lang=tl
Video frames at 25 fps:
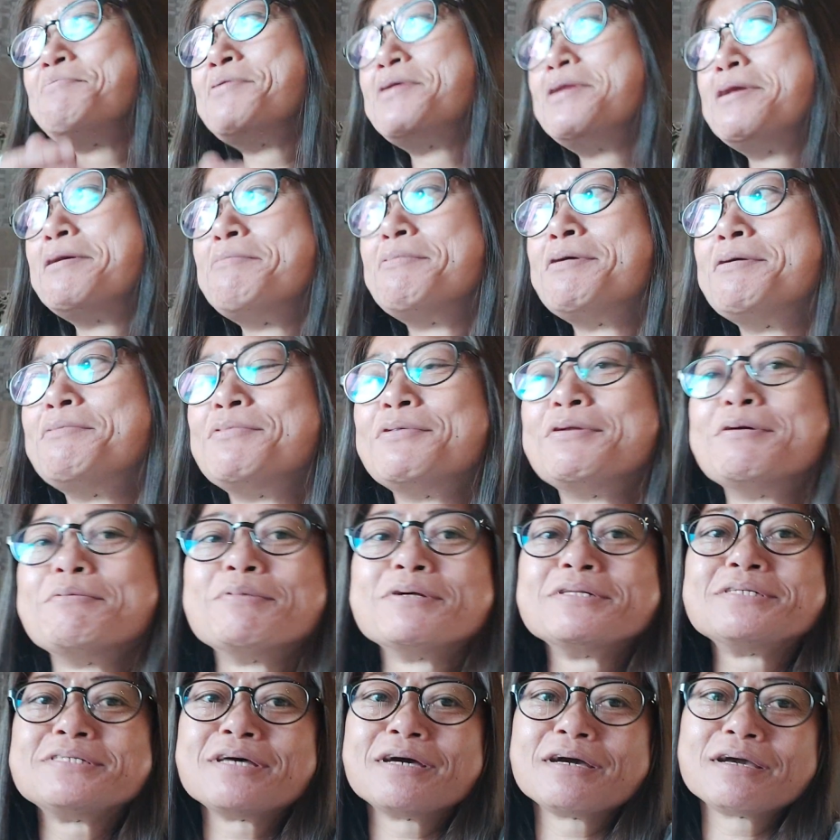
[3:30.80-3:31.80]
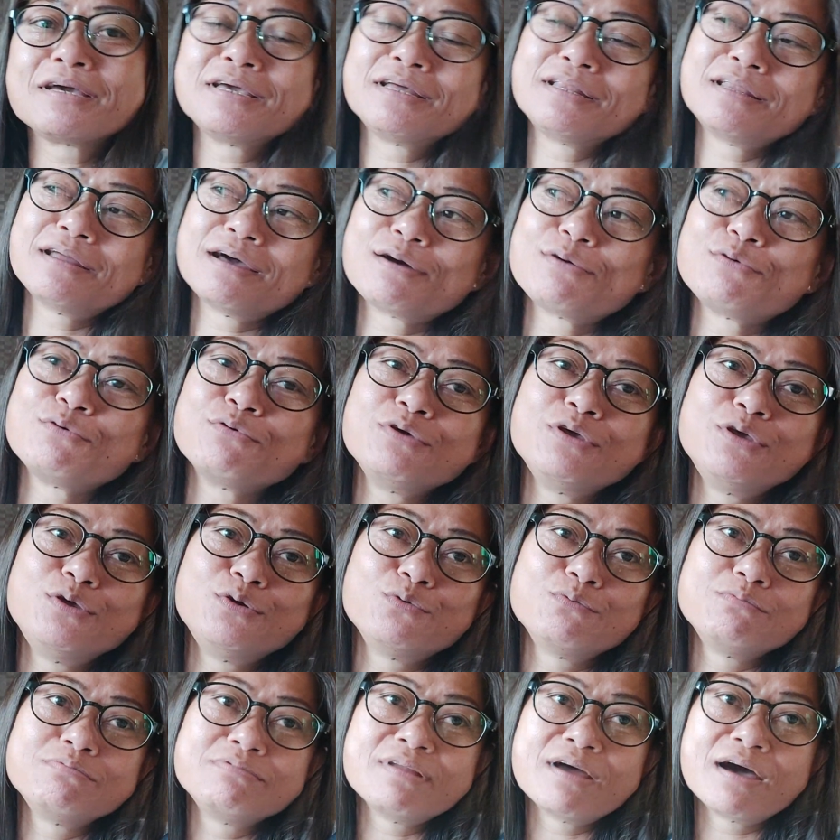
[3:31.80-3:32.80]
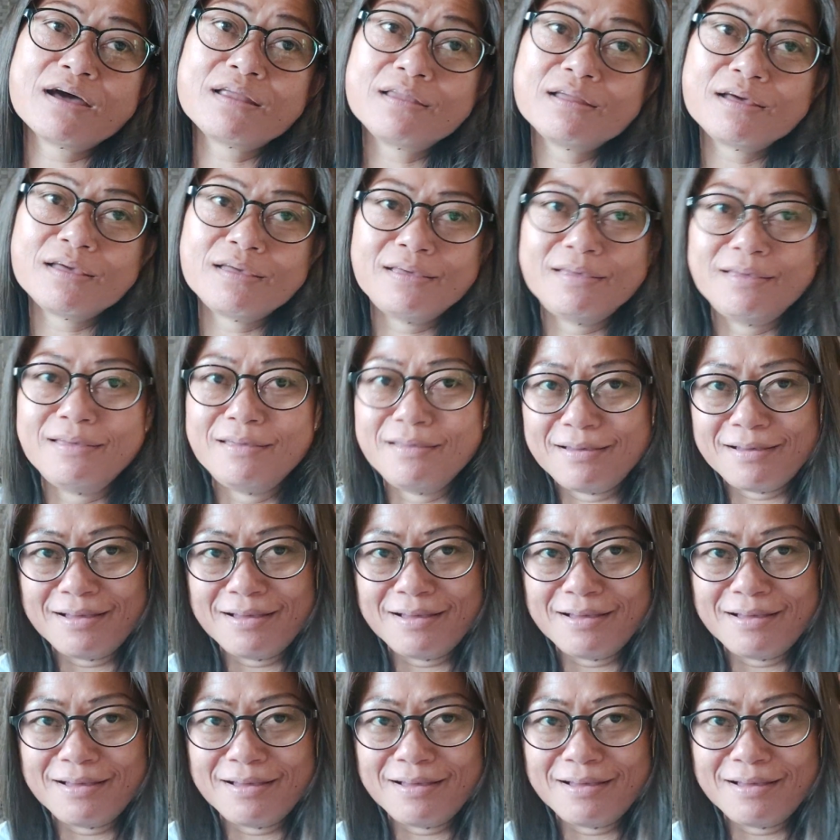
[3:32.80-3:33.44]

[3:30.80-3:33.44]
Ipadama mo naman sa akin na ako yung nanay.